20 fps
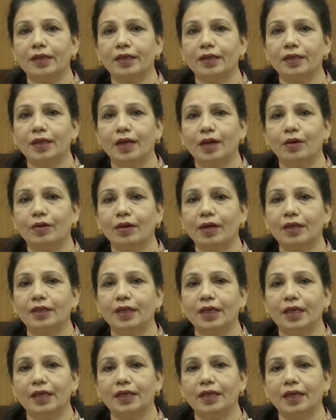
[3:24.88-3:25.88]
একটা ধারণা
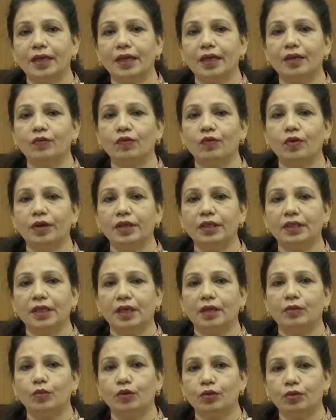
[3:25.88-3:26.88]
যে এটা
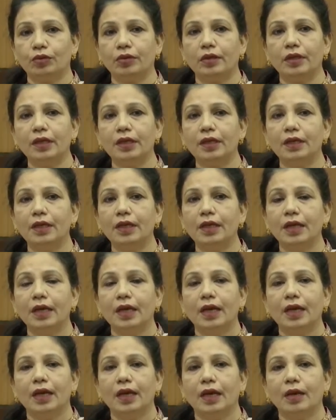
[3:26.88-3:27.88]
ইনফ্লুয়েঞ্জার মতোই
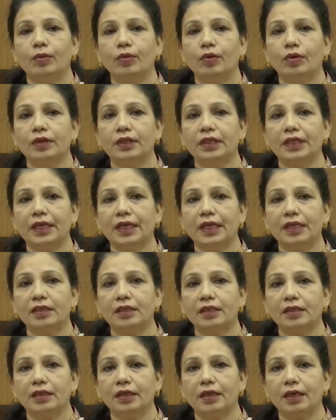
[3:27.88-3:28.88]
এবং
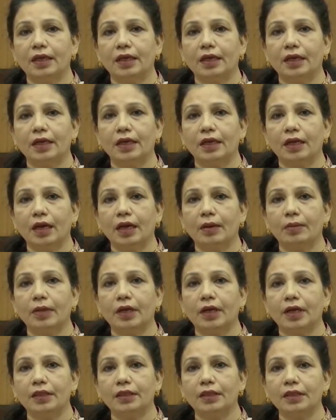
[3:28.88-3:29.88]
টেস্ট
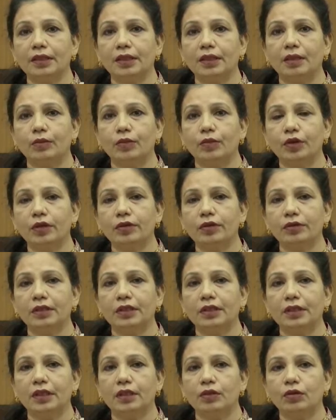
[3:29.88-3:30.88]
আমার কাছে যেটা মনে
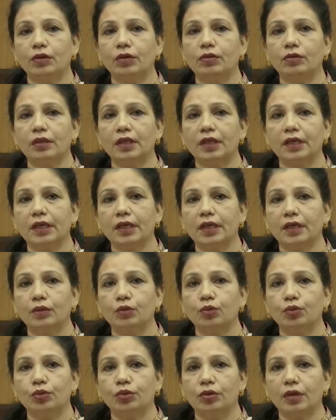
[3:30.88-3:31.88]
হচ্ছে যে যখন থেকে
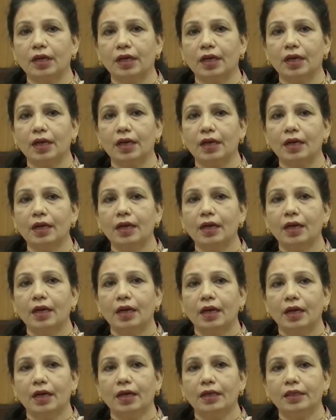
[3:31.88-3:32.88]
দুশো টাকা
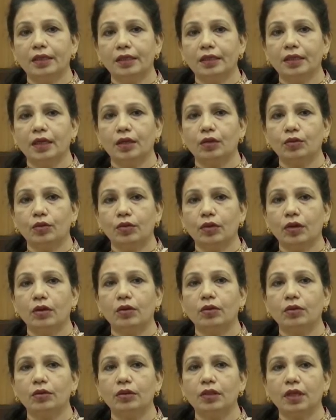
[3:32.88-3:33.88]
নির্ধারণ করা
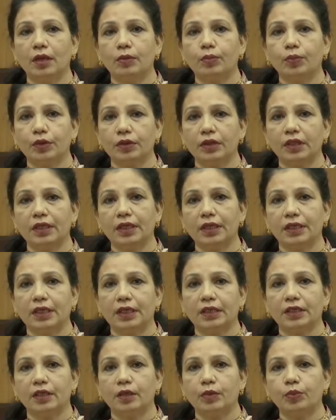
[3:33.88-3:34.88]
হলো তারপর থেকে
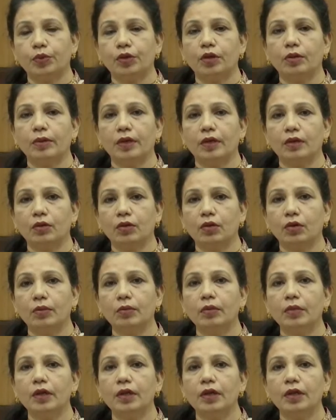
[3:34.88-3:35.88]
টেস্টের পরিমাণ কম
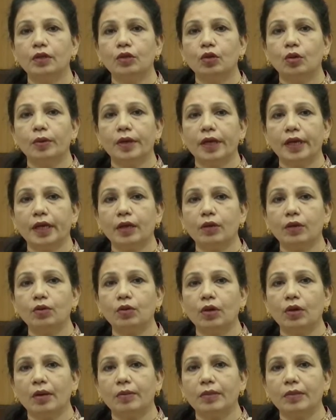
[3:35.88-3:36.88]
তবে
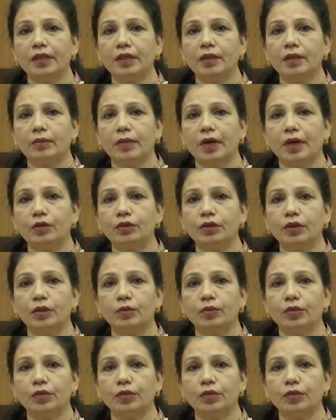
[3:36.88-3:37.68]
এখনও আমাদের মানুষের